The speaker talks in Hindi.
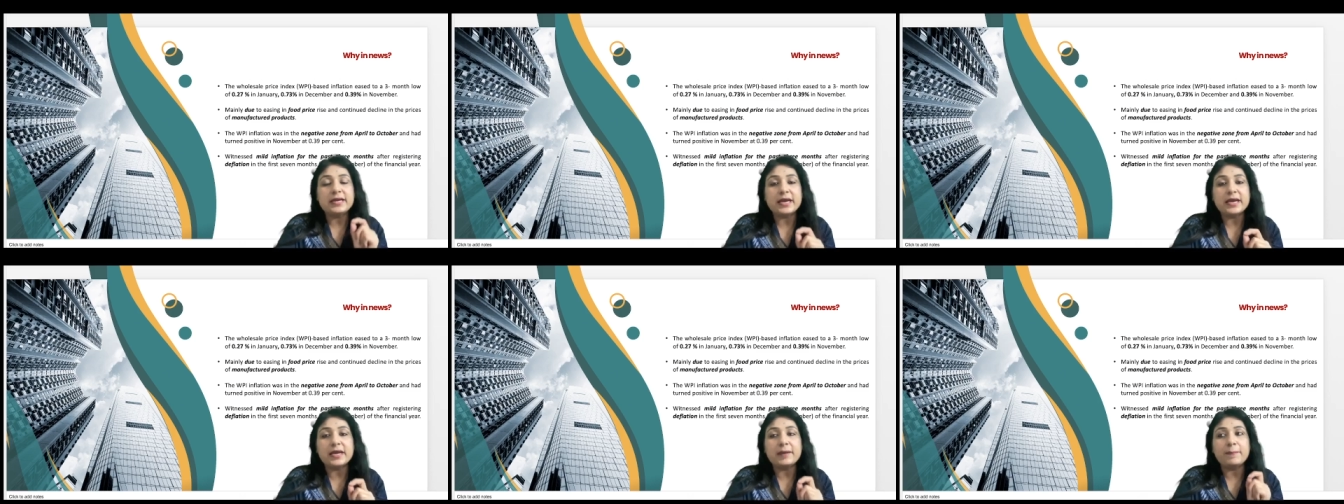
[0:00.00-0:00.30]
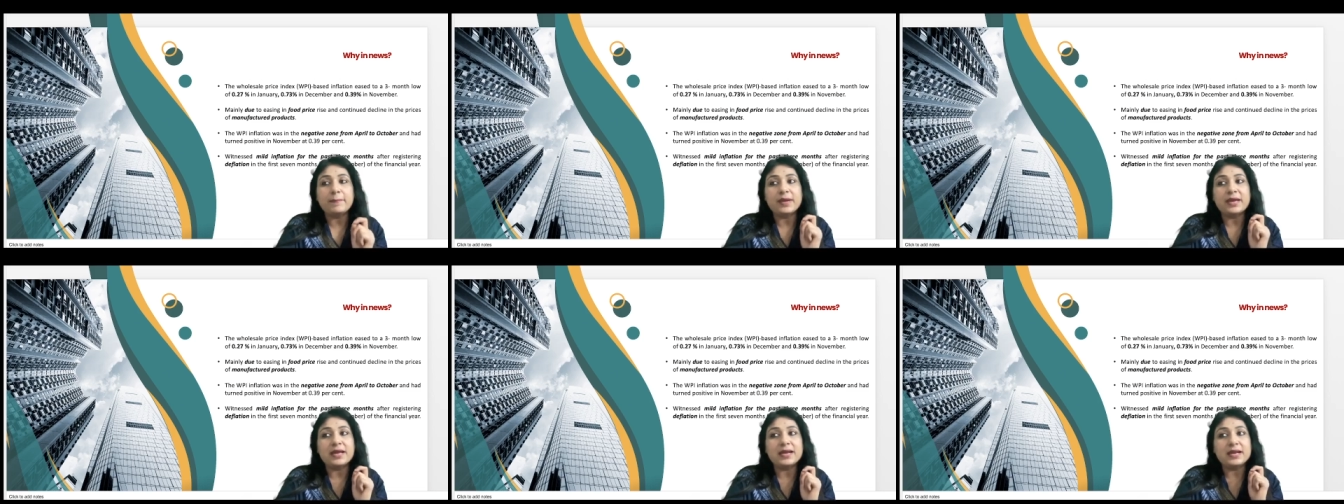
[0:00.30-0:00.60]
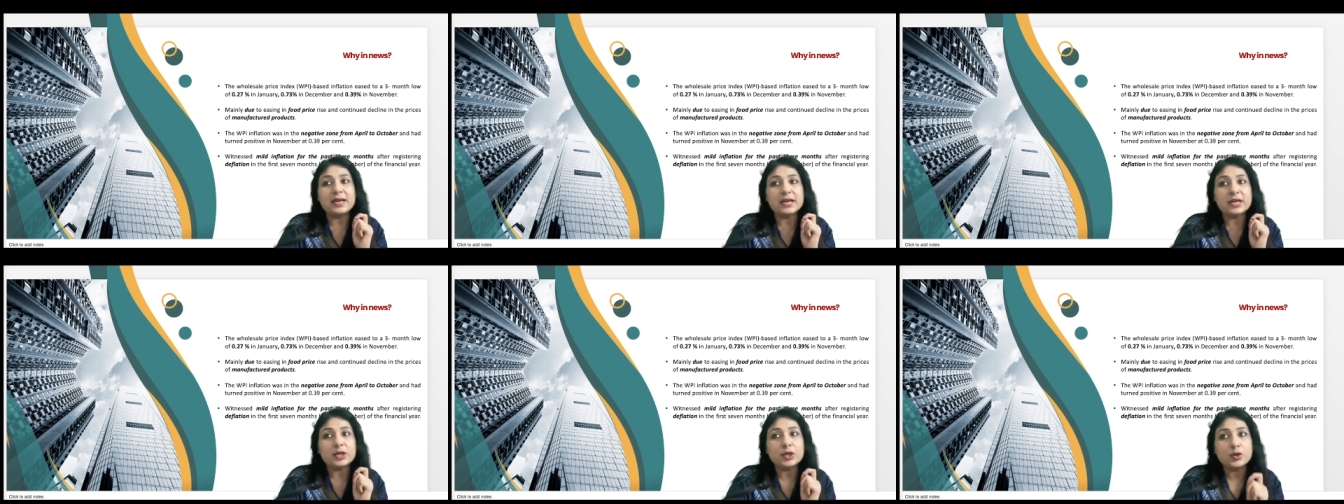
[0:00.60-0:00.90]
ये
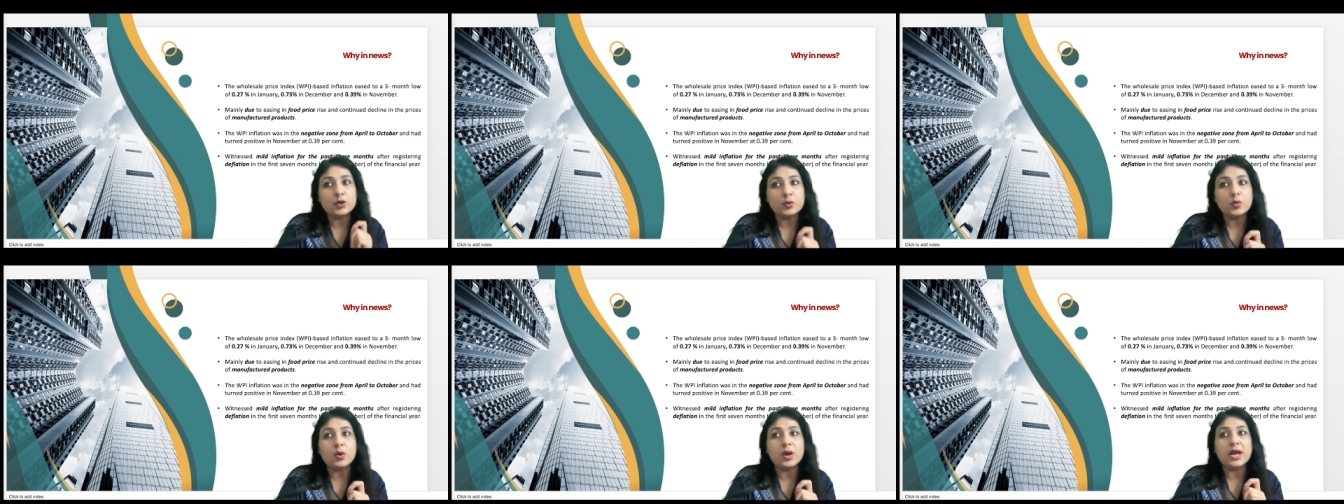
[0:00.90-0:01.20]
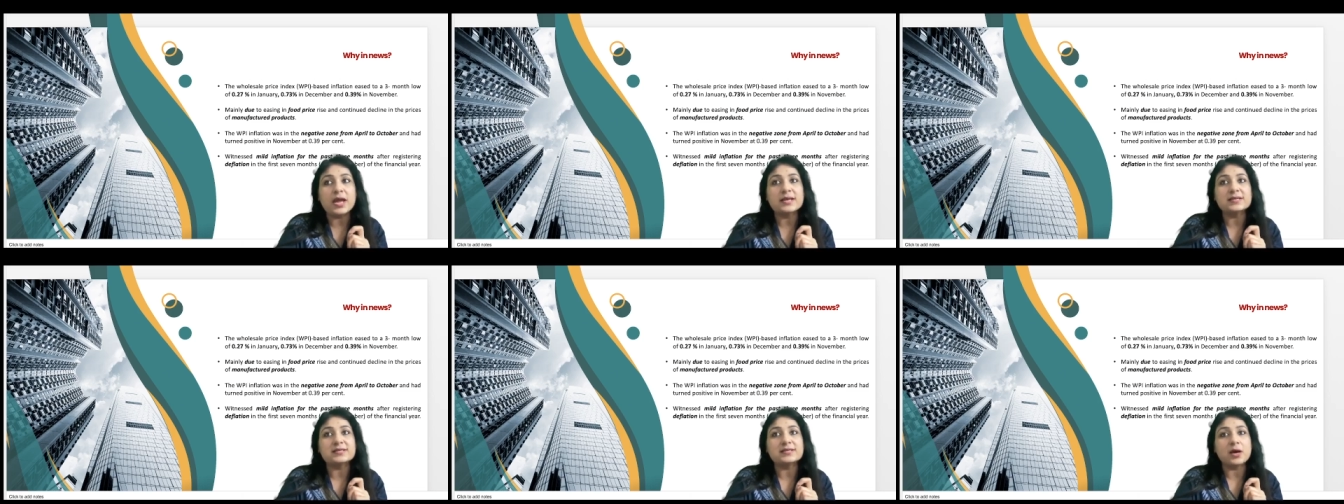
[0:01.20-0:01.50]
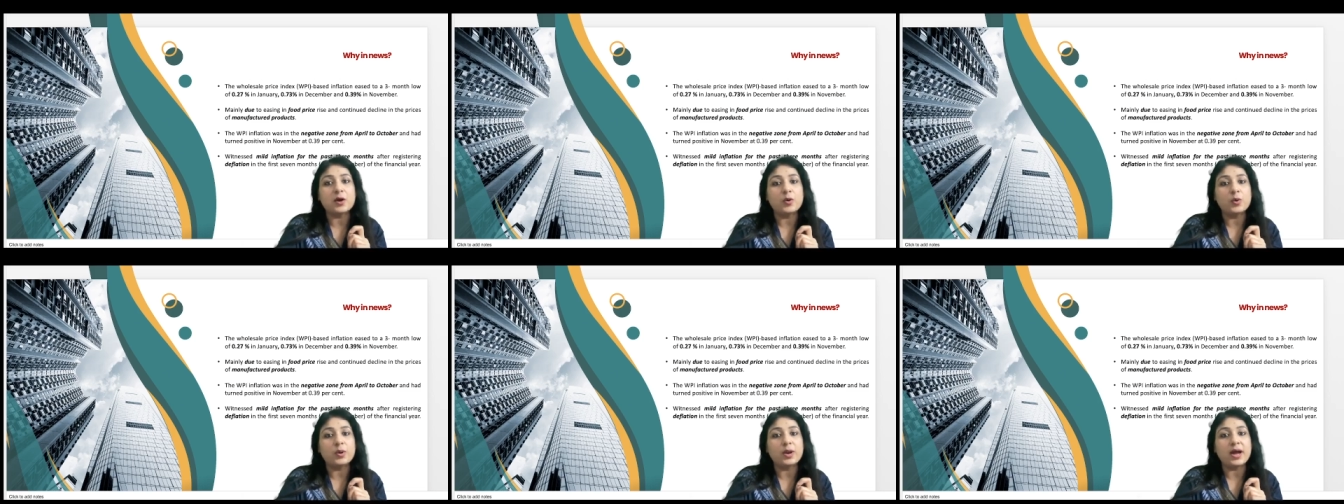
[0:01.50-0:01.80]
मेनली क्यों
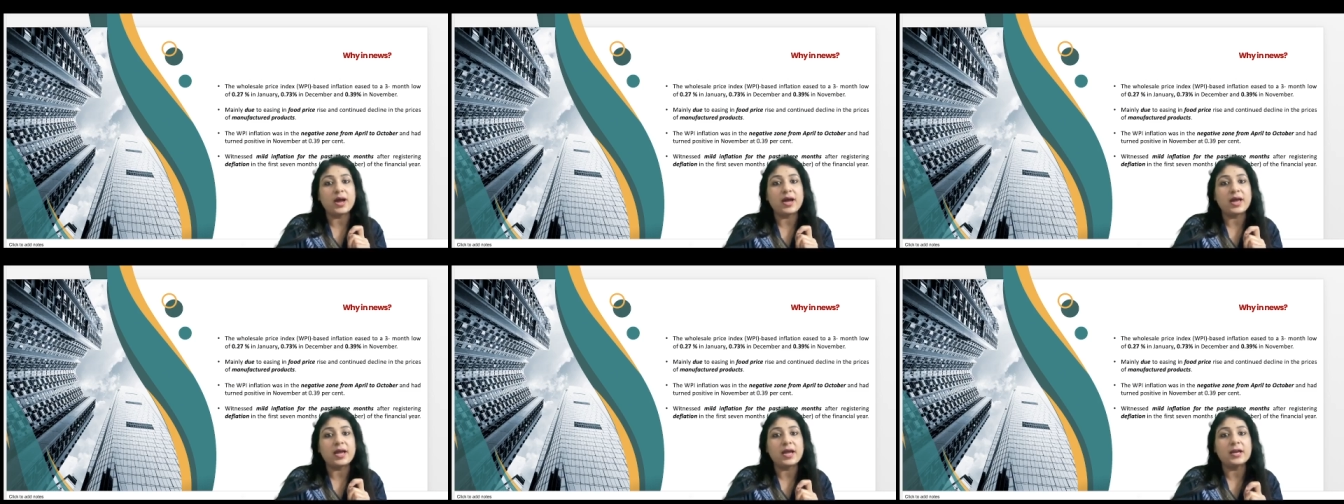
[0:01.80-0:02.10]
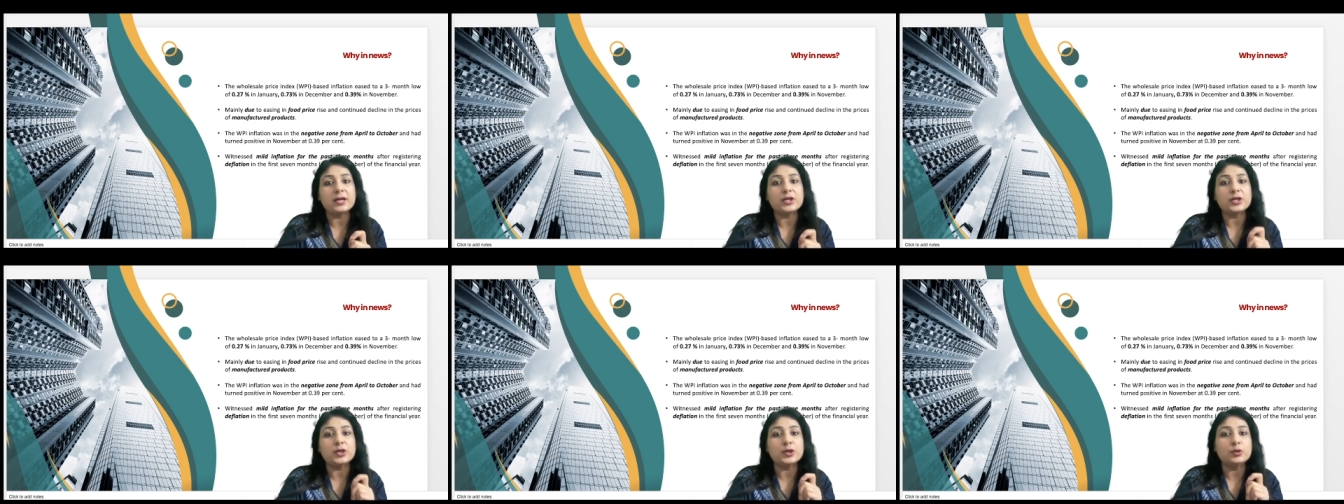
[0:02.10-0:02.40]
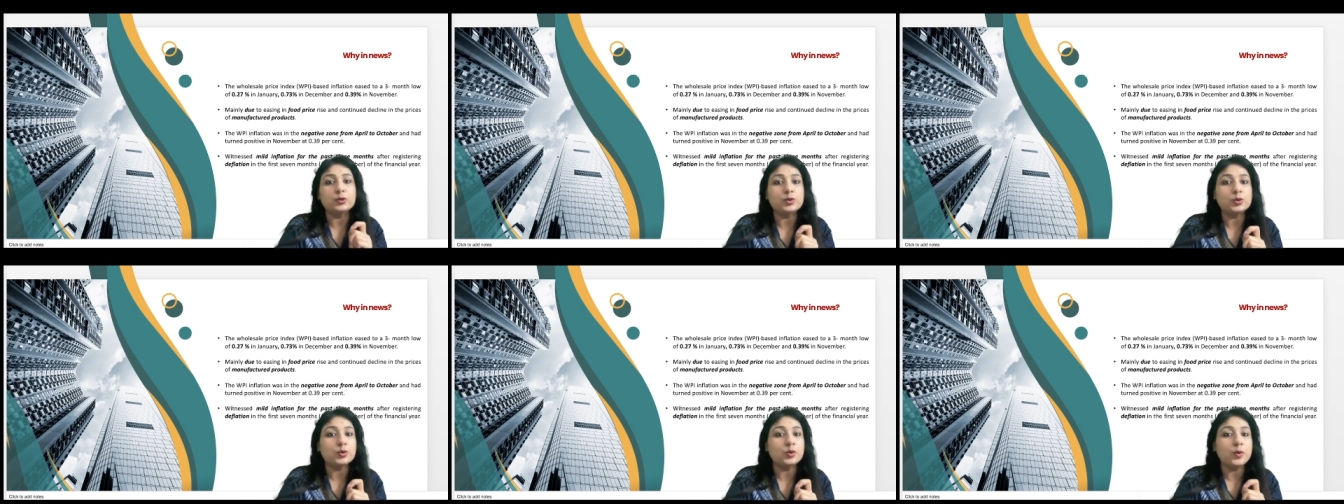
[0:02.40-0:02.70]
ऐसा हो रहा है
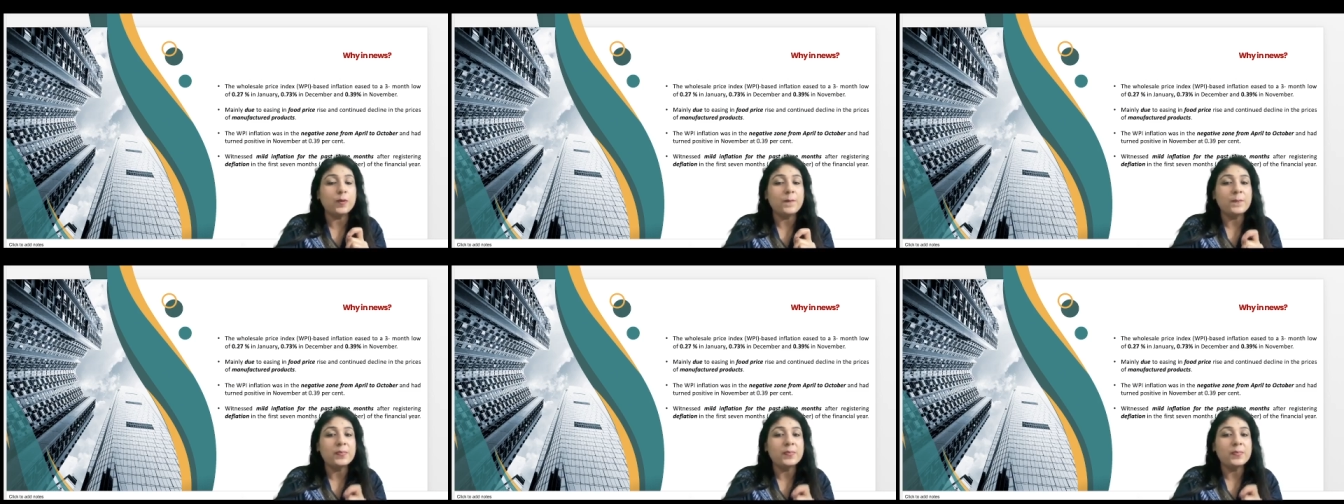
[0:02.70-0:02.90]
ड्यू टू